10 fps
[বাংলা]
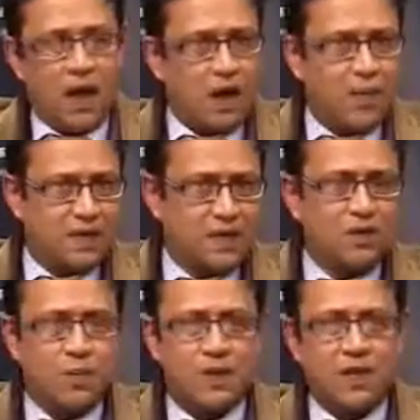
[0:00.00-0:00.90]
আমার ট্যাক্স
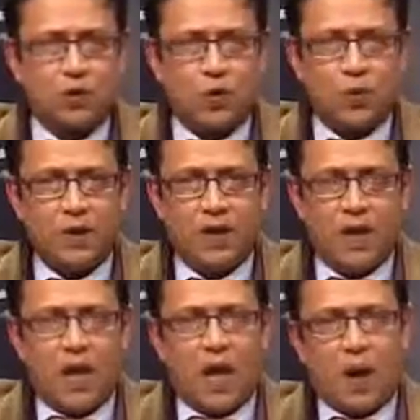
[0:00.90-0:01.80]
নাম্বার ট্যাক্স করবেন
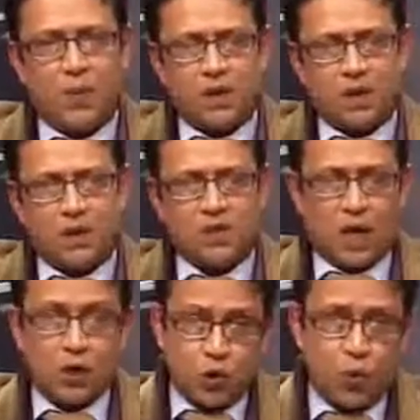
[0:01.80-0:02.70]
আমি
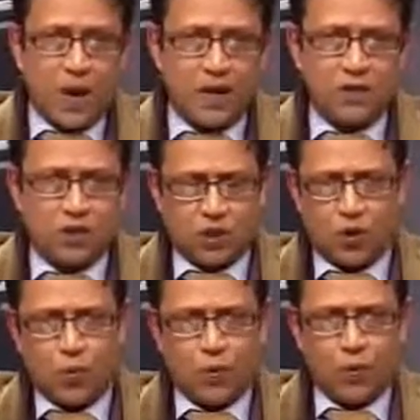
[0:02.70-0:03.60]
ইনশাল্লাহ শোর বাইরে চেষ্টা
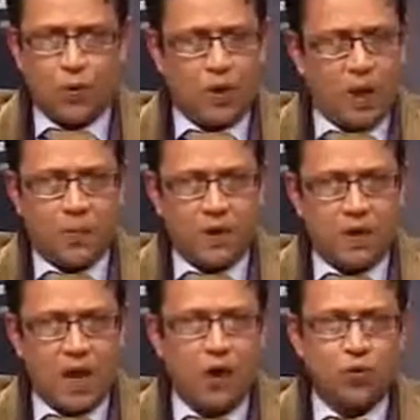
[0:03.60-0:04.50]
করব আপনাকে
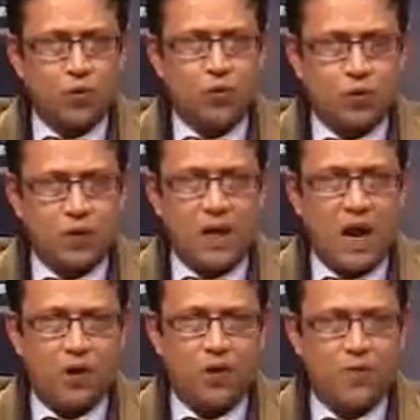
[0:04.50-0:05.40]
আরও তথ্য দিয়ে
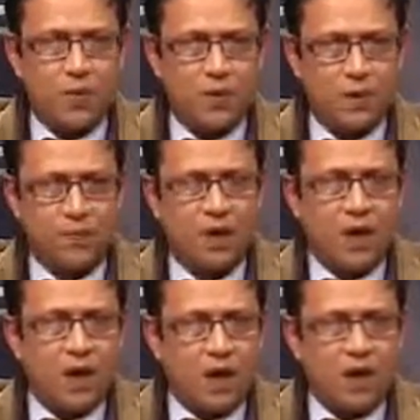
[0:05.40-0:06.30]
আরও ইনফরমেটিভ
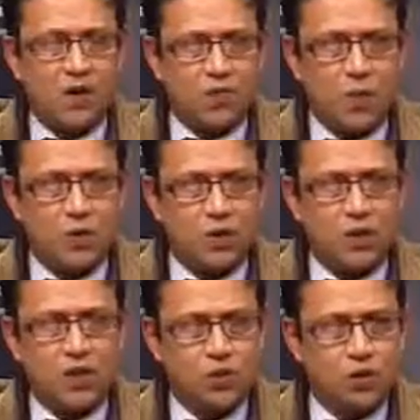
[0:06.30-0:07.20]
ইনফরমেশন
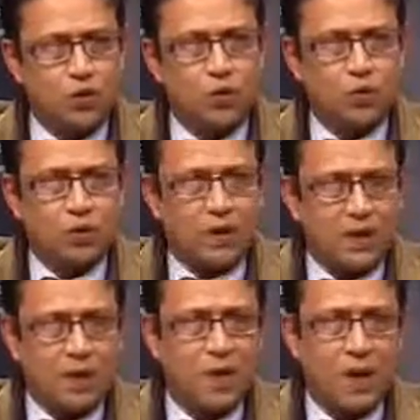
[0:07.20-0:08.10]
দেওয়ার জন্য যতখানি
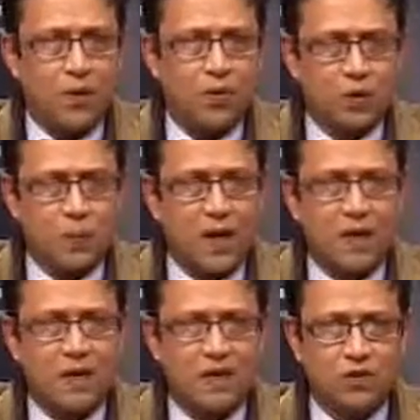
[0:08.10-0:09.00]
আমি কাভার করতে পারিনি
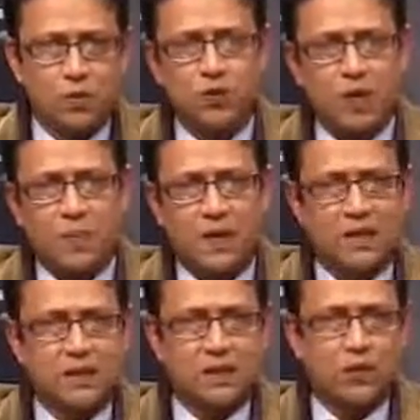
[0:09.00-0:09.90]
ইন কেস যদি আপনার
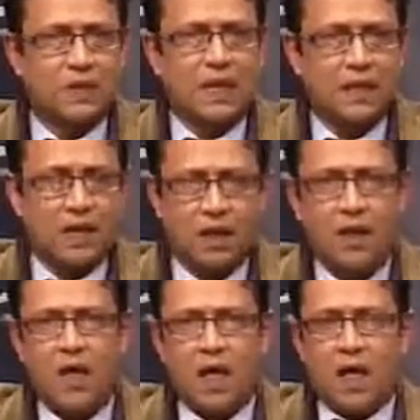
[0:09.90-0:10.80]
কাছে কিছু থেকে থাকে
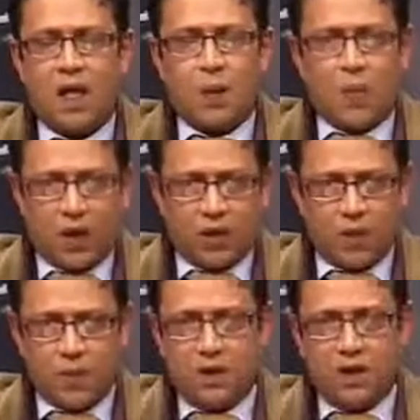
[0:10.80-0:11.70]
ভালো
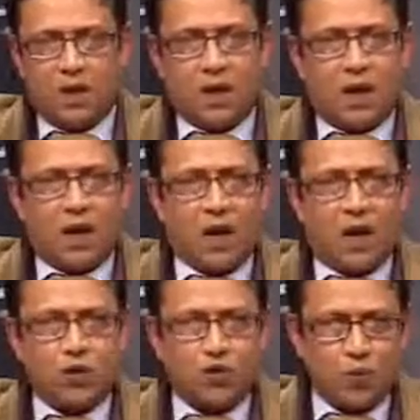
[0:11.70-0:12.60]
থাকবেন
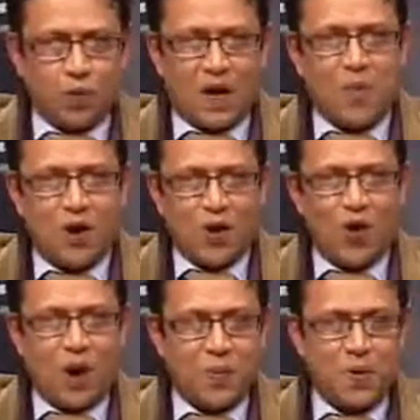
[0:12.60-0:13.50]
শুভকামনা
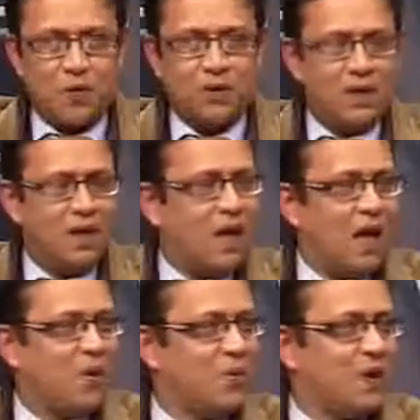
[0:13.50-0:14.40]
রইল আপনার প্রতি
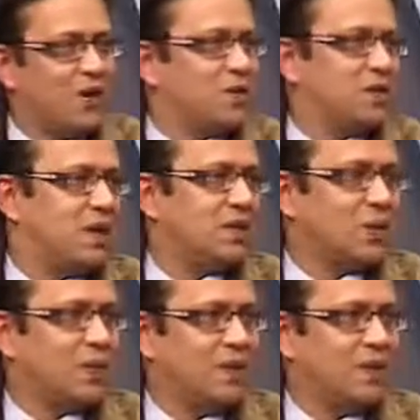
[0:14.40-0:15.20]
আমি ব্যাক করছি আশা ভাই